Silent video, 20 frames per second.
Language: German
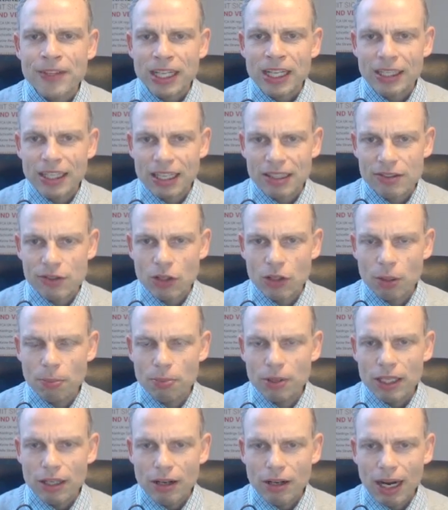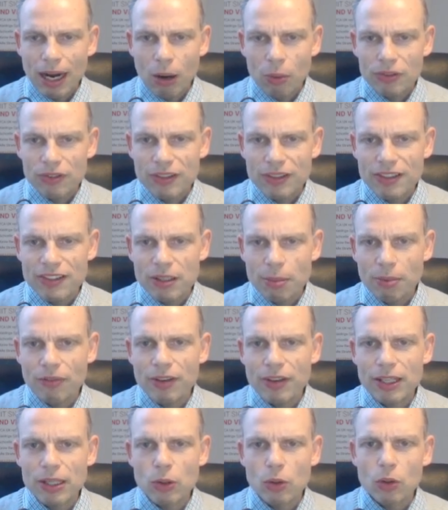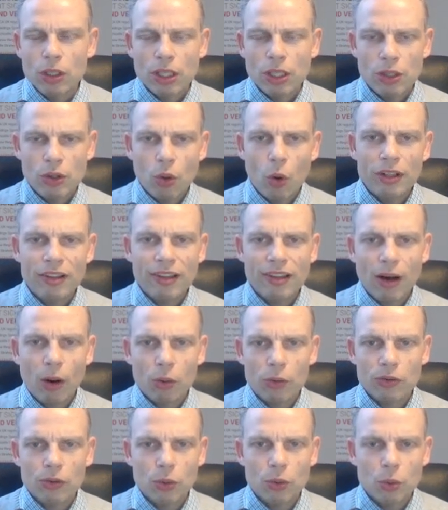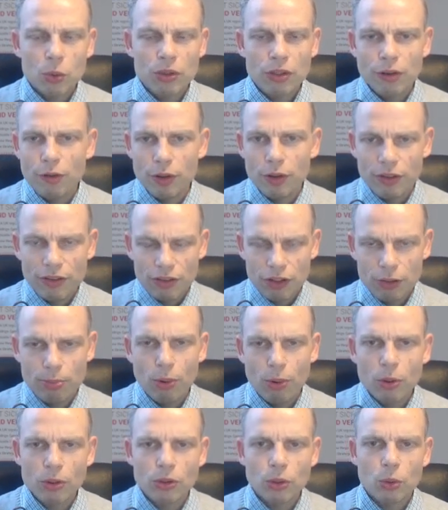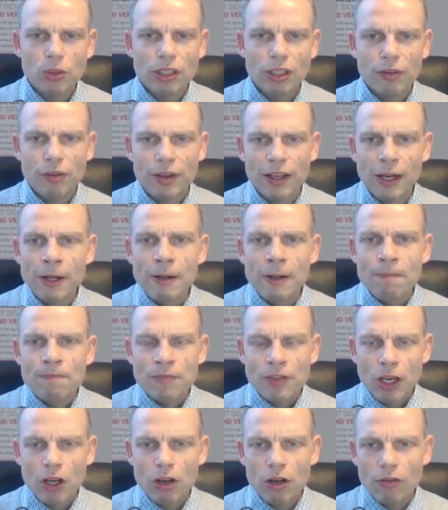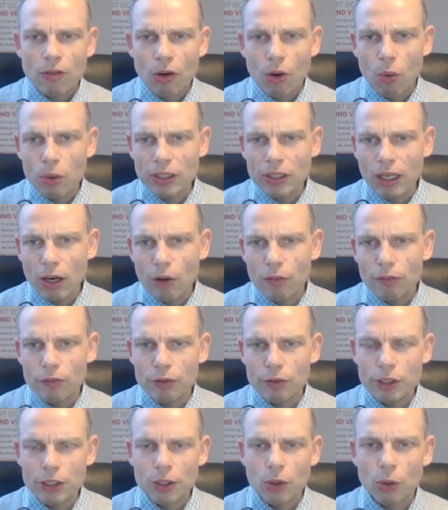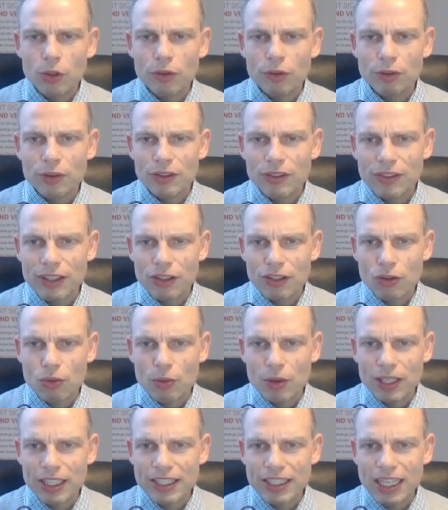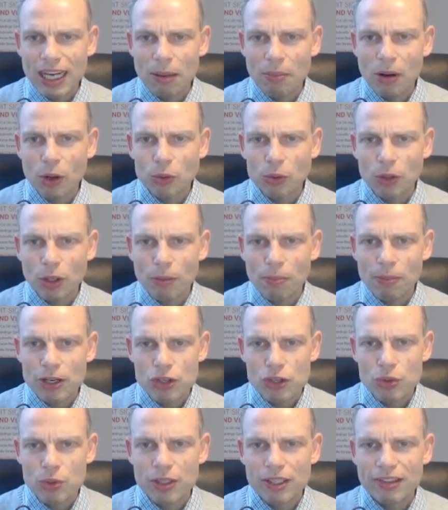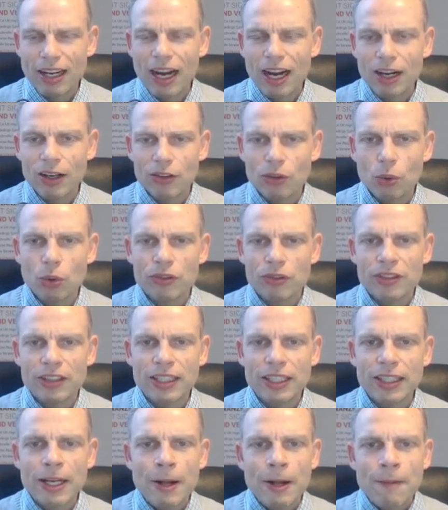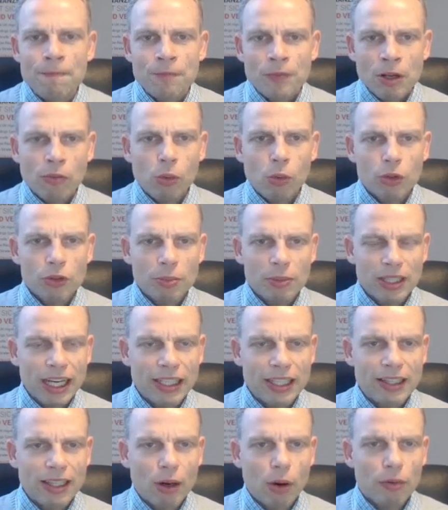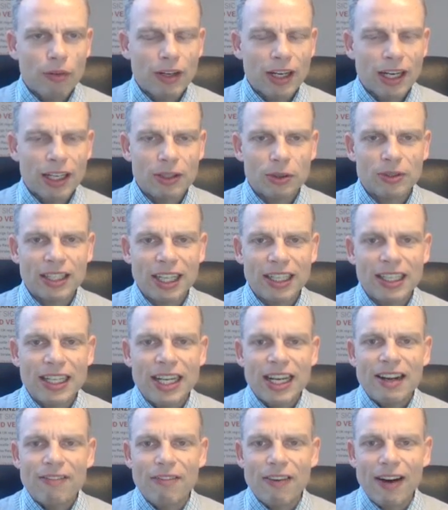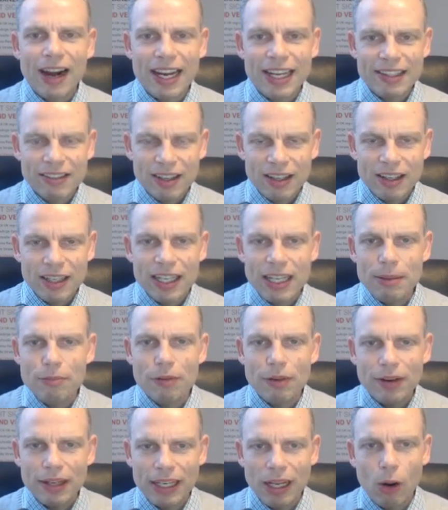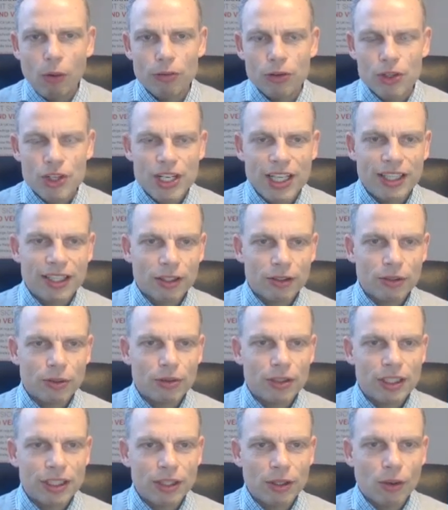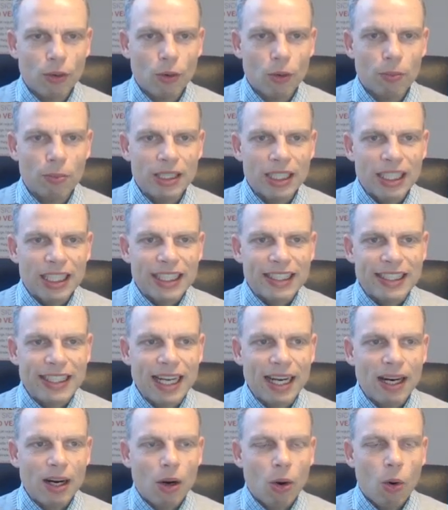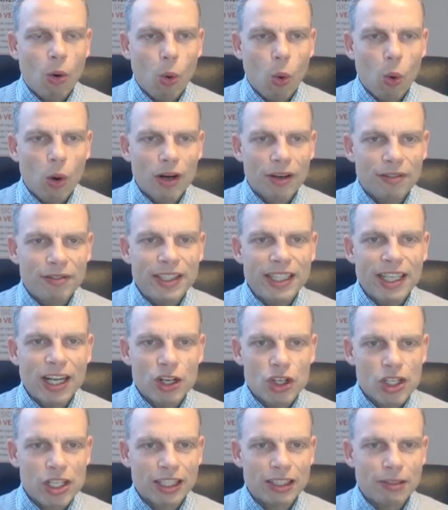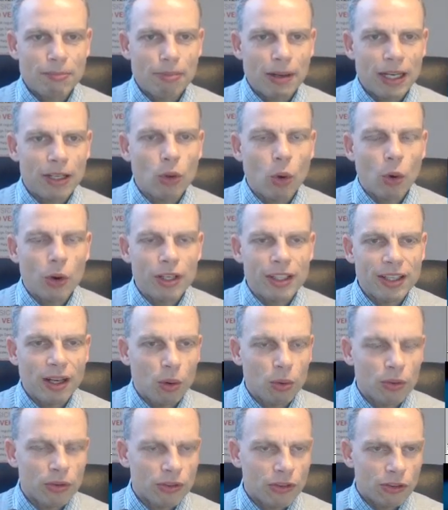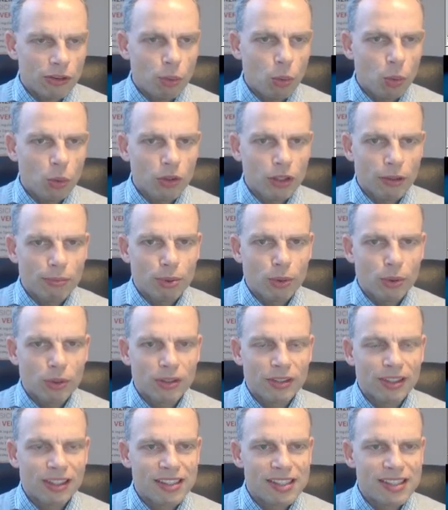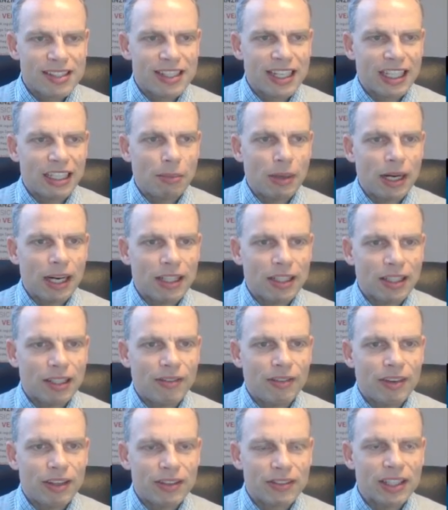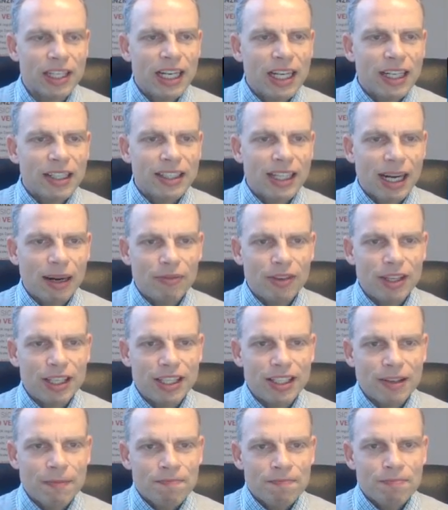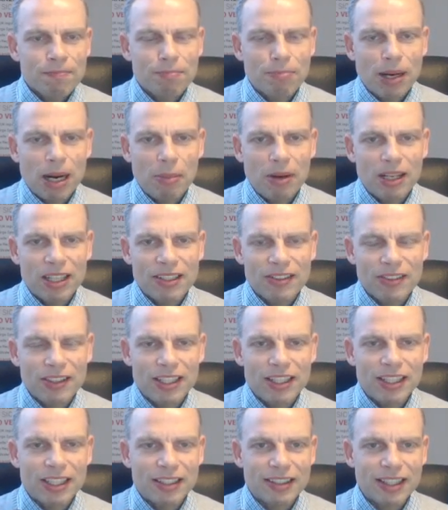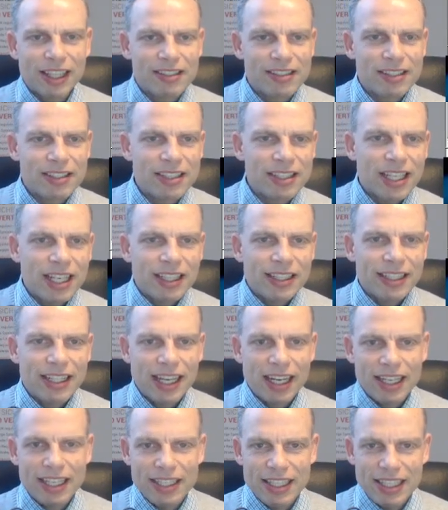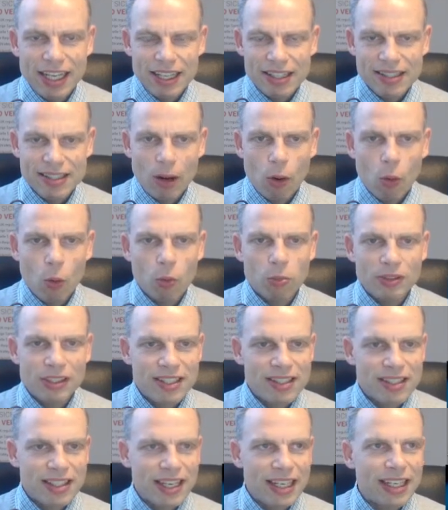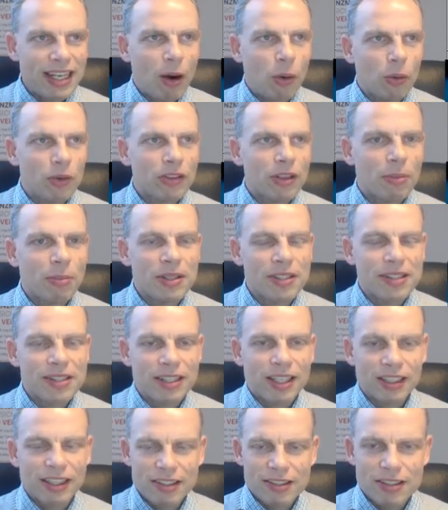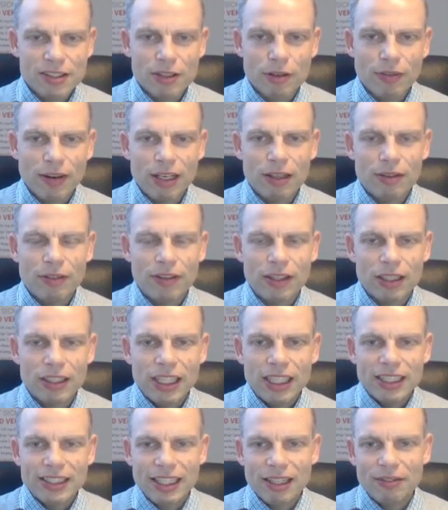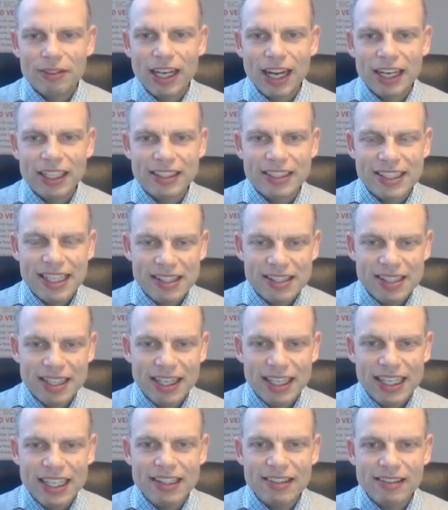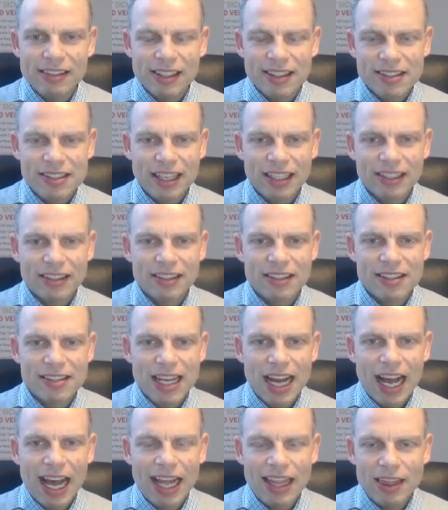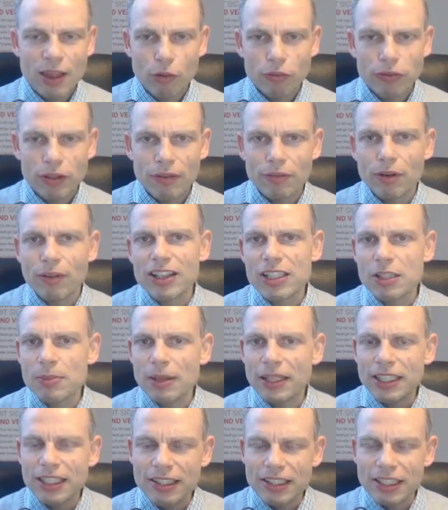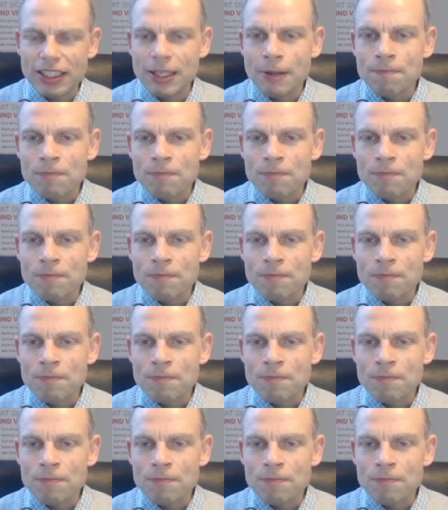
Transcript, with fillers: das Top aus dieser Bewegung 9040 Punkte ungefähr. Da können wir hochlaufen für die kurzfristigen Trader. Hier haben wir auch noch ein paar schöne Tageshochs liegen, wo es mit ranlaufen kann und dann weiter im Verlauf steht natürlich hier oben der hohe Widerstand bei 9200 Punkten. Das ist ja eine Marke gewesen. Da haben wir hier ein paar Mal gesehen, dass sich der Index da oben die Zähne ausgebissen hat. Das ist auf alle Fälle dann wieder ein sehr, sehr interessantes Anlauflevel, was man in die